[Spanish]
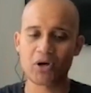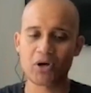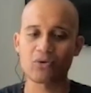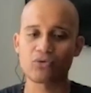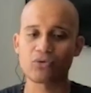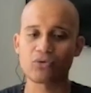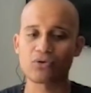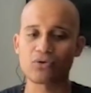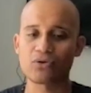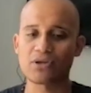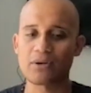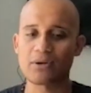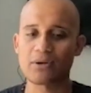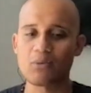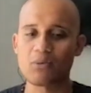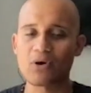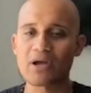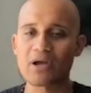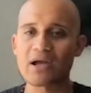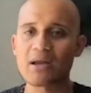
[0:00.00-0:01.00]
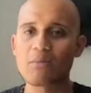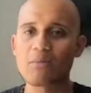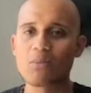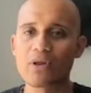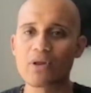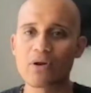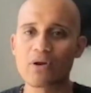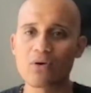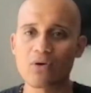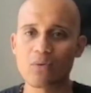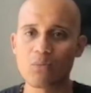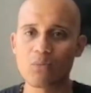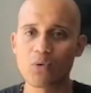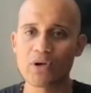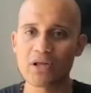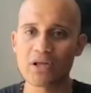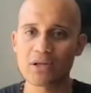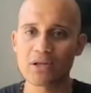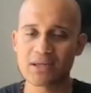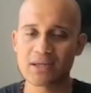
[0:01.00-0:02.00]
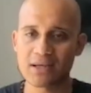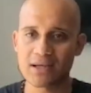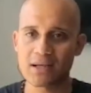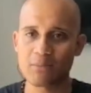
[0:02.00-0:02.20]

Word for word: que nosotros sabemos que es el modelo comunista,